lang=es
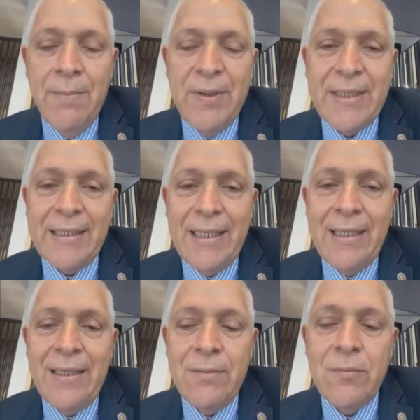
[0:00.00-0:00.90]
pues que
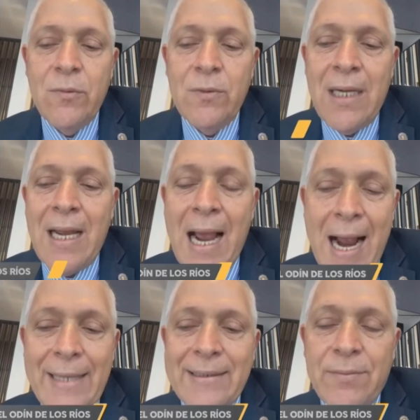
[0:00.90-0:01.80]
tienen una
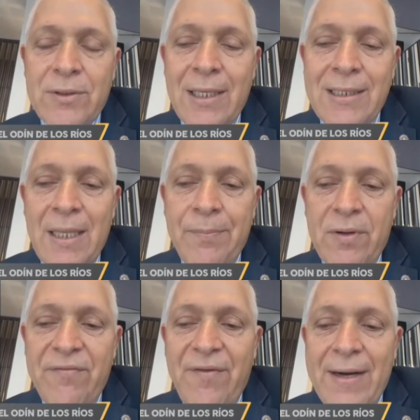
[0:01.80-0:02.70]
alta mortalidad
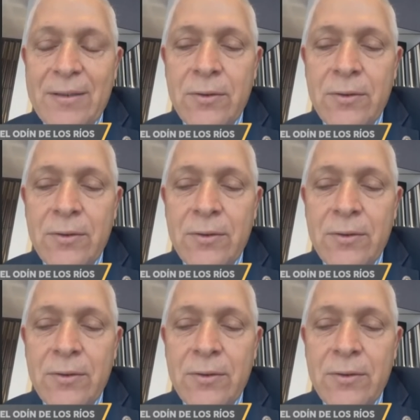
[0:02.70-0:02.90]
por infarto.